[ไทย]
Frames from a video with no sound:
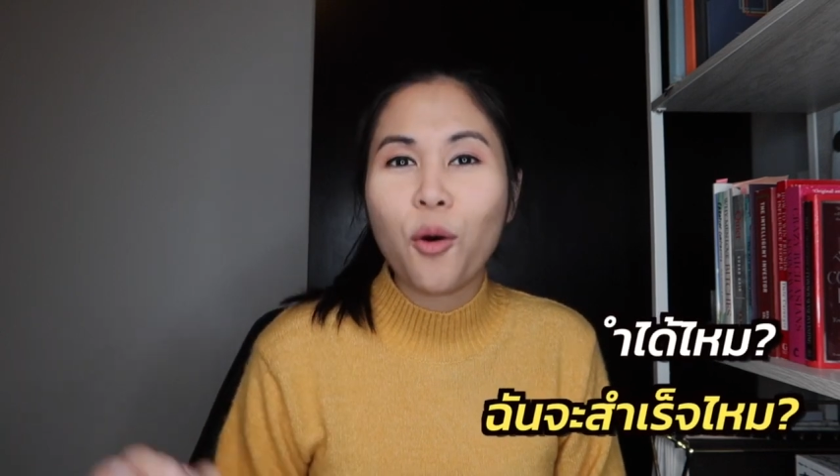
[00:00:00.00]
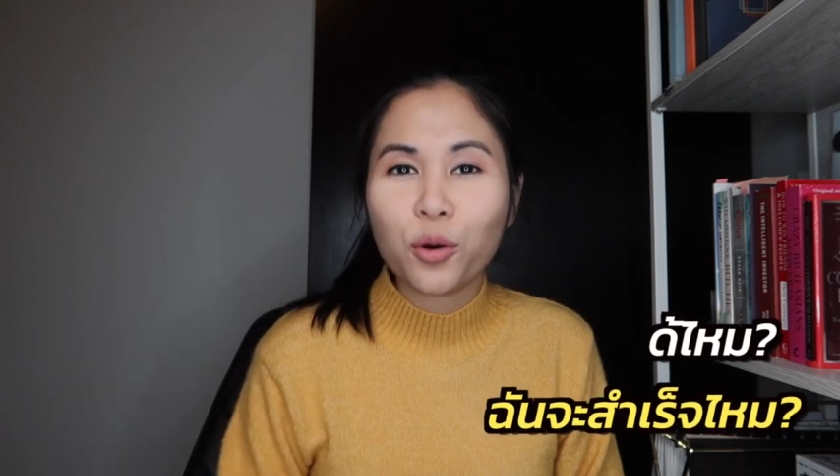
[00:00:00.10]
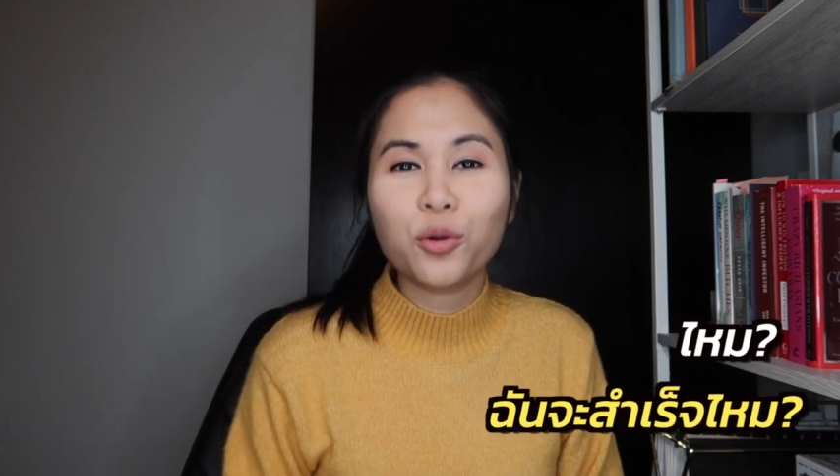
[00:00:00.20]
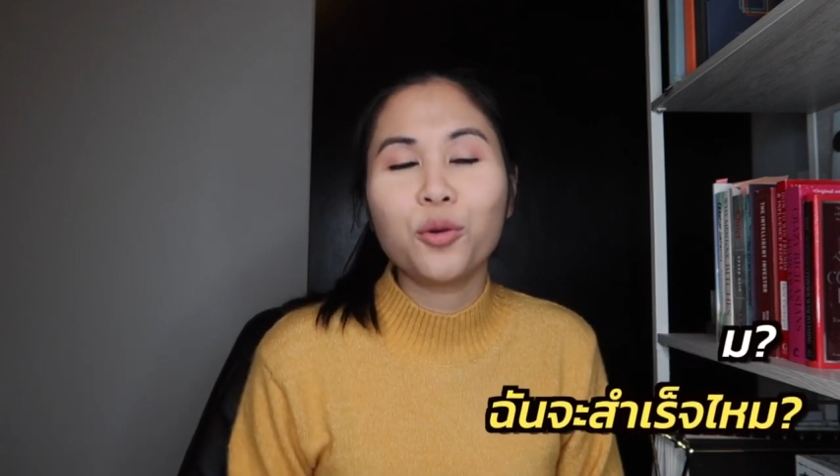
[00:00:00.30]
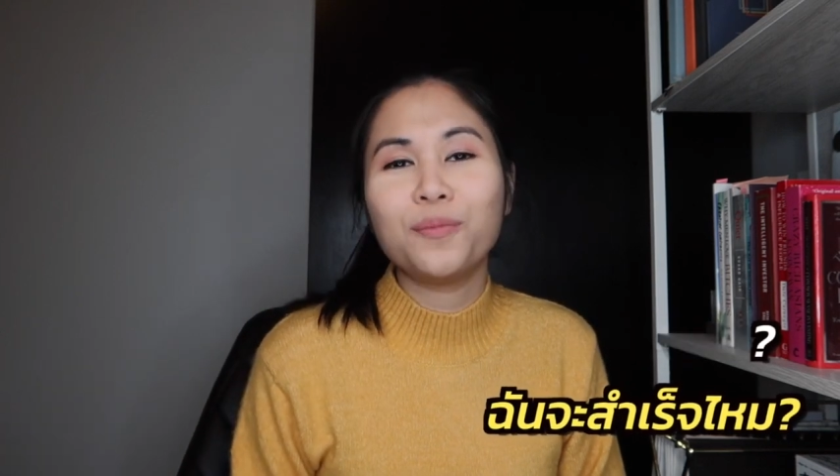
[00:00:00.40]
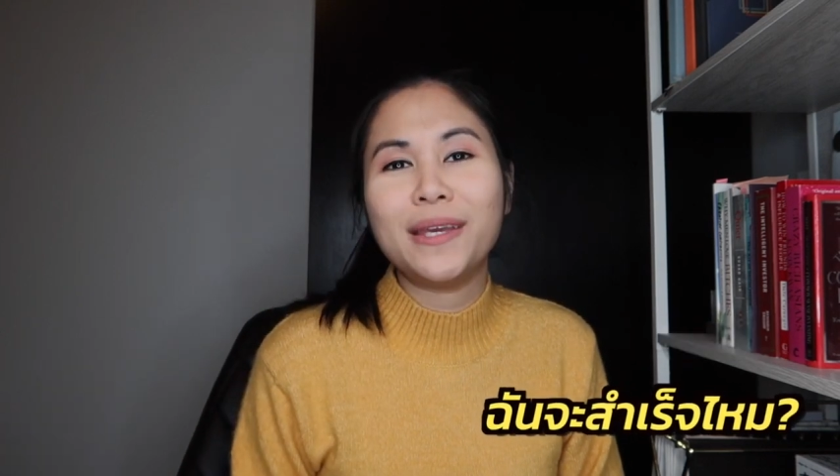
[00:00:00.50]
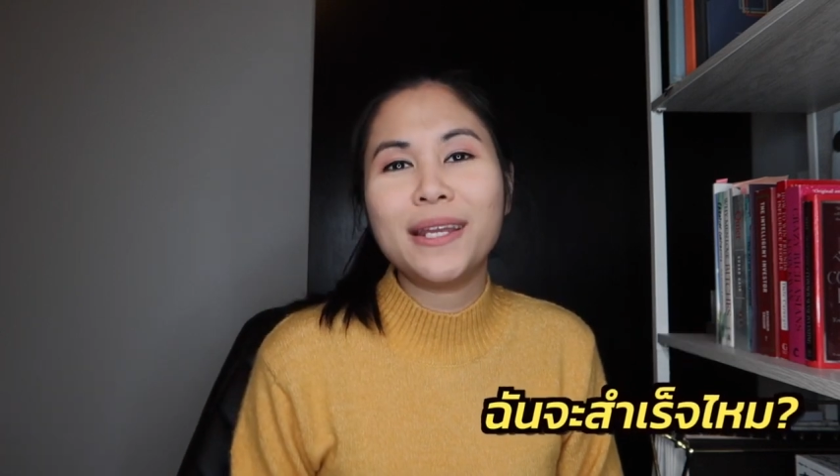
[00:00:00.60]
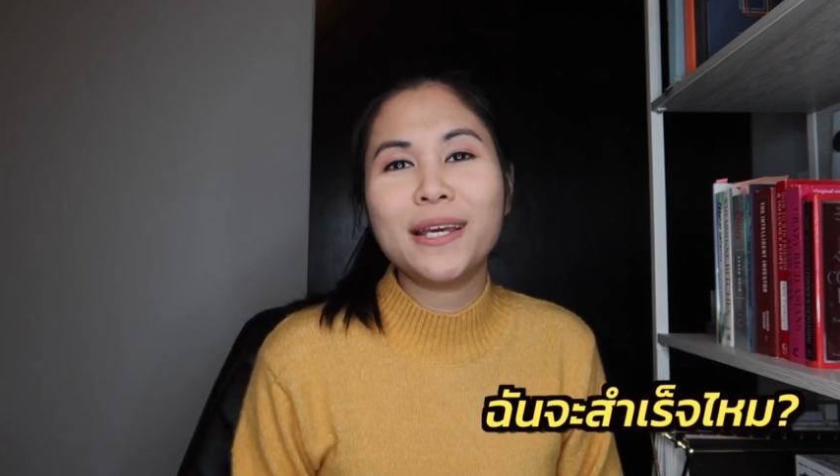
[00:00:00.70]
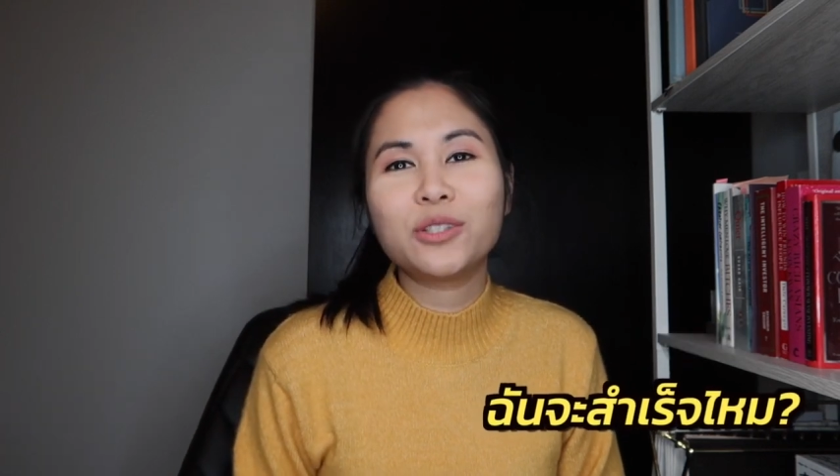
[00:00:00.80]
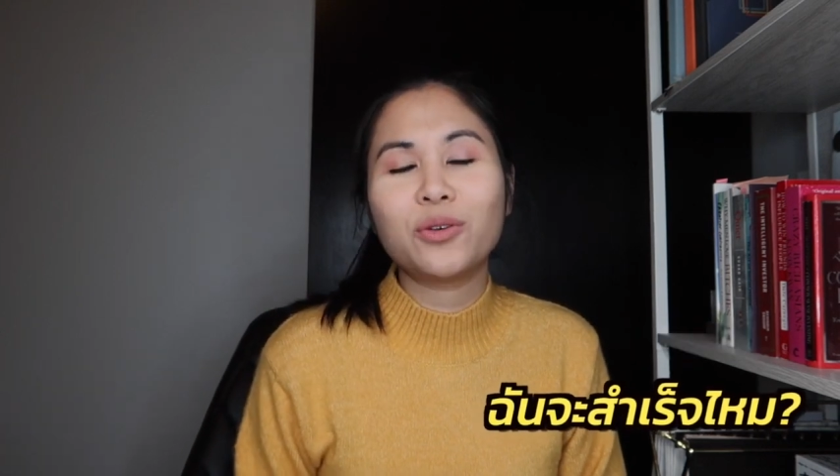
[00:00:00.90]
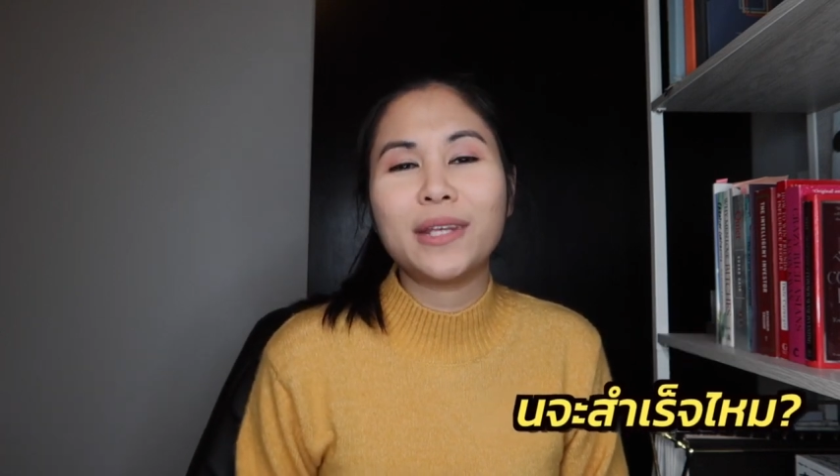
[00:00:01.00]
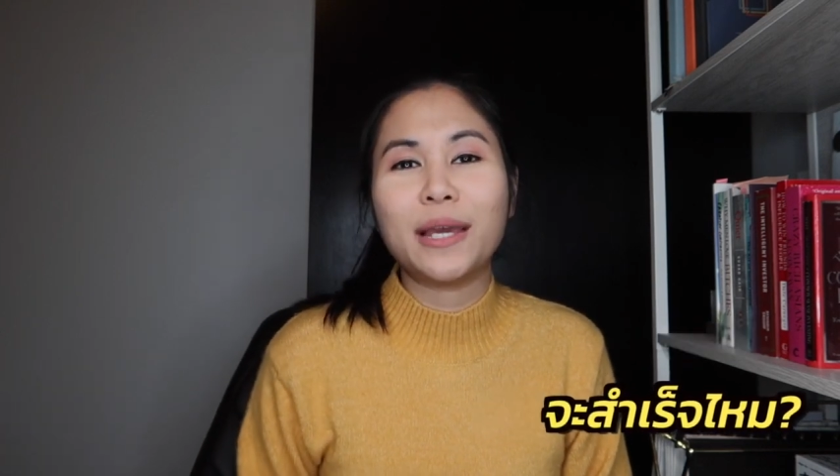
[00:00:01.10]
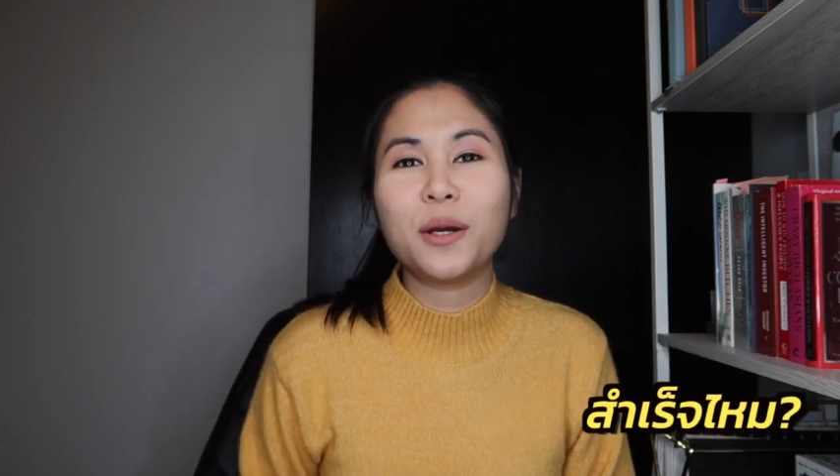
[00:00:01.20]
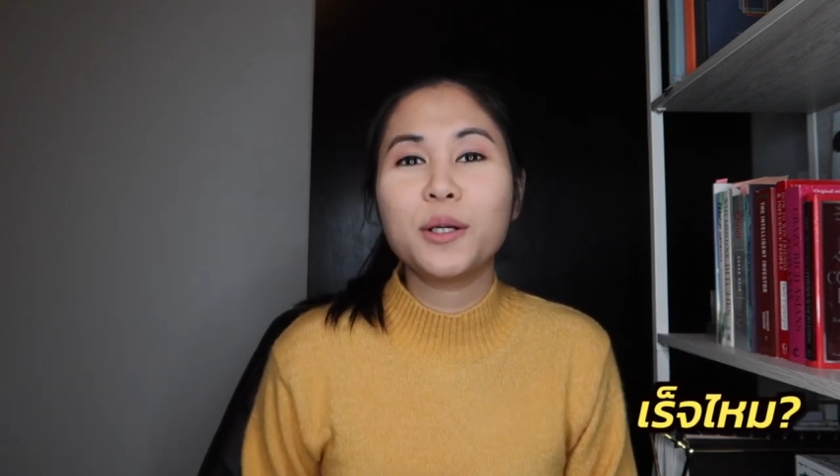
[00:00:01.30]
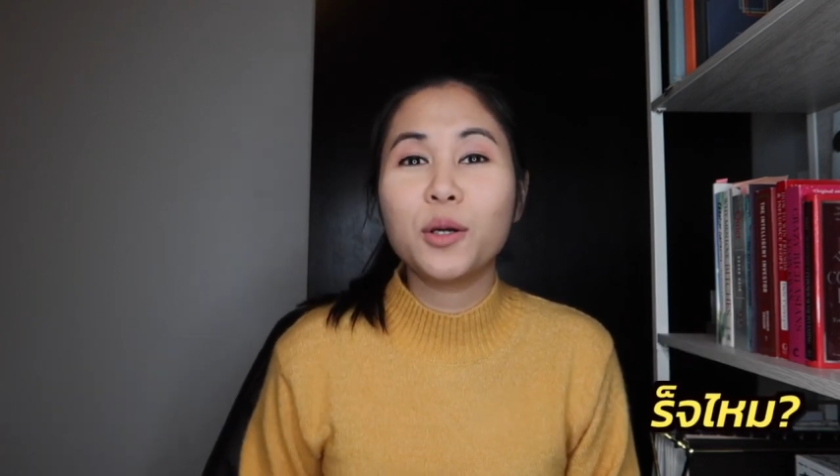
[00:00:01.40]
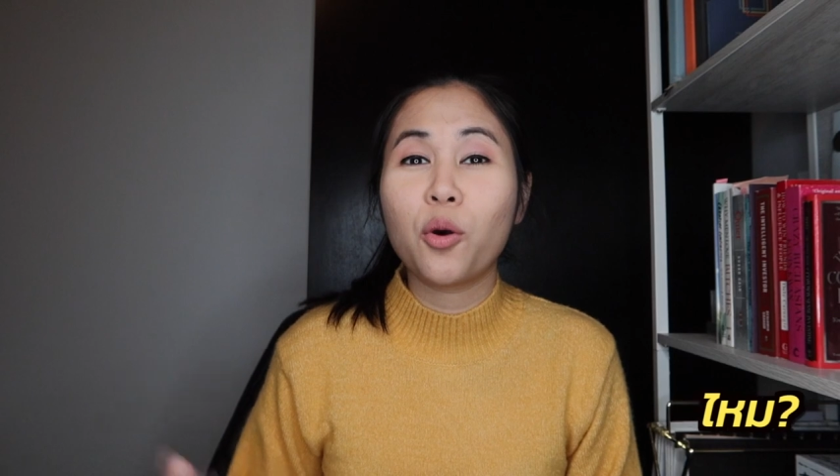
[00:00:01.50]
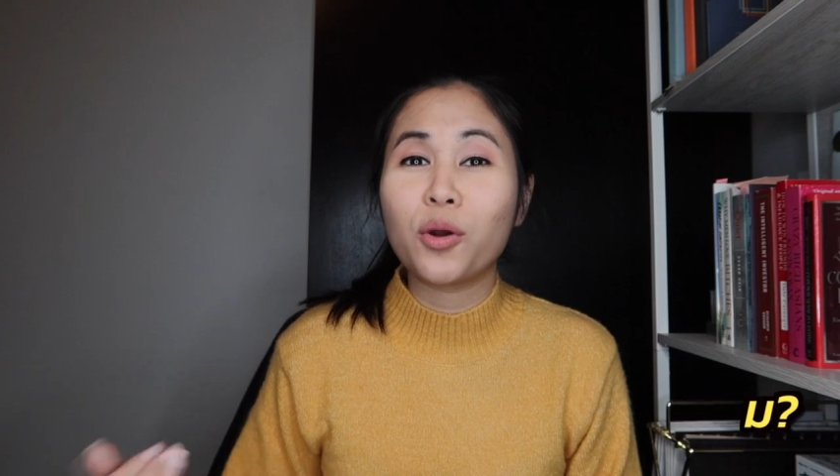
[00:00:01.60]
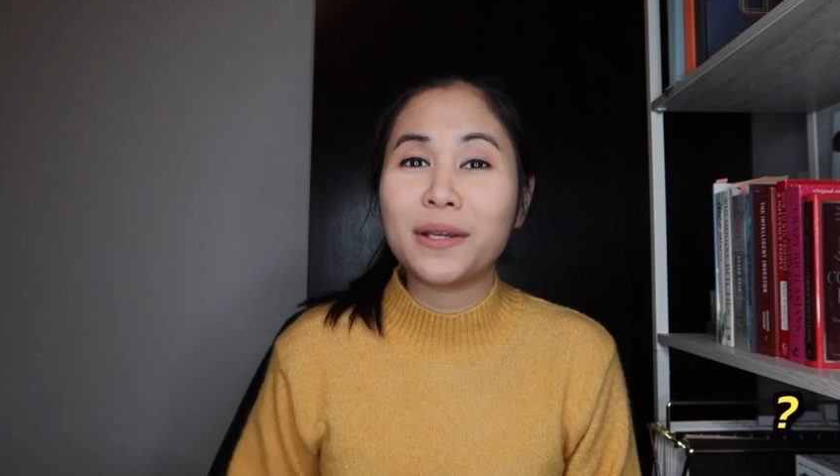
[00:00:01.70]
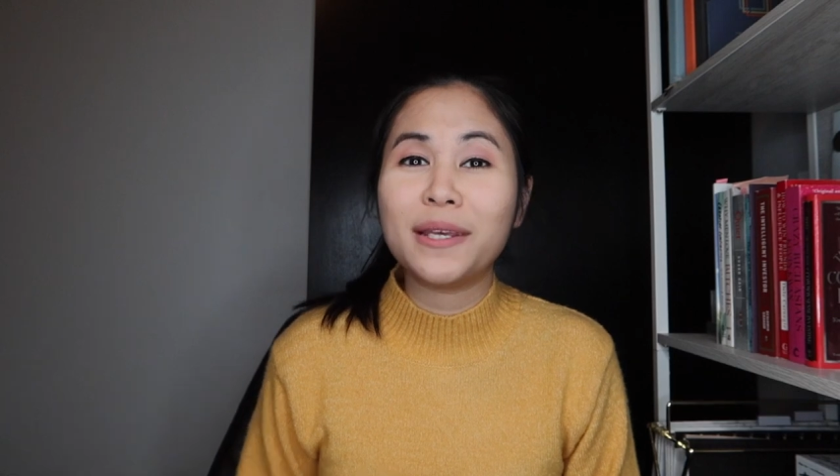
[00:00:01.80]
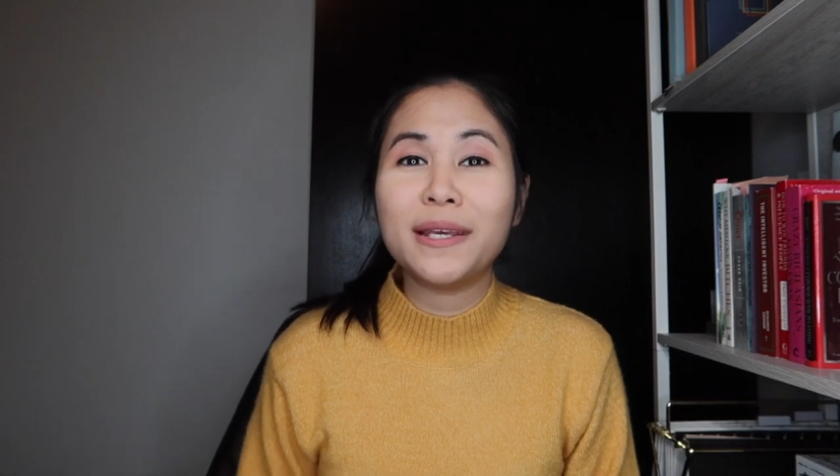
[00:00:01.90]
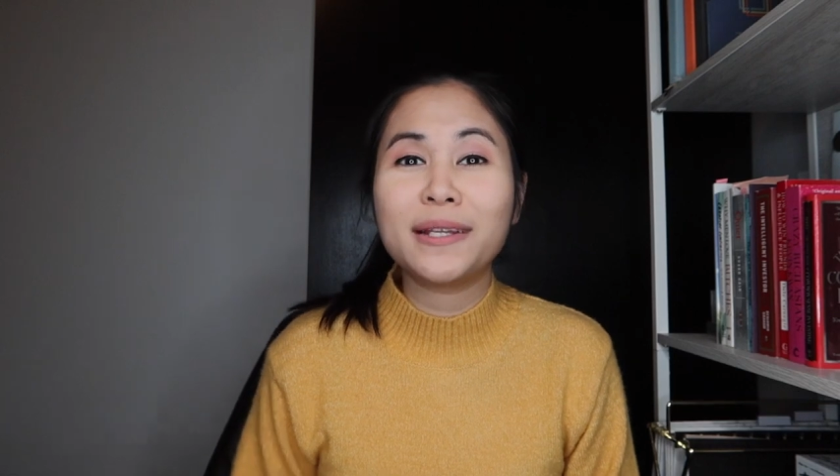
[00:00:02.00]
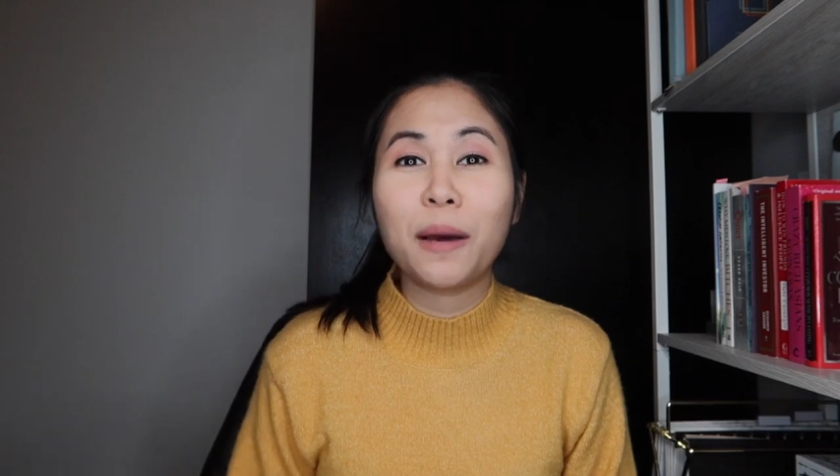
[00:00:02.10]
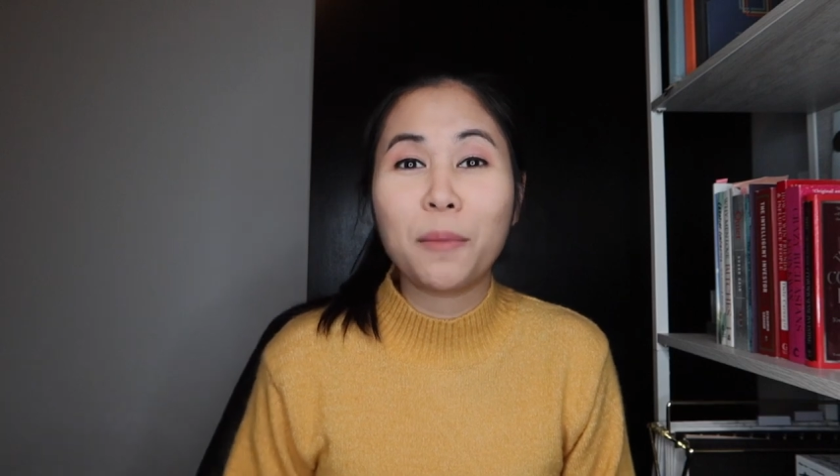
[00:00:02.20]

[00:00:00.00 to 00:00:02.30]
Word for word: คนกลุ่มนี้เนี่ย ส่วนใหญ่ก็คือคนที่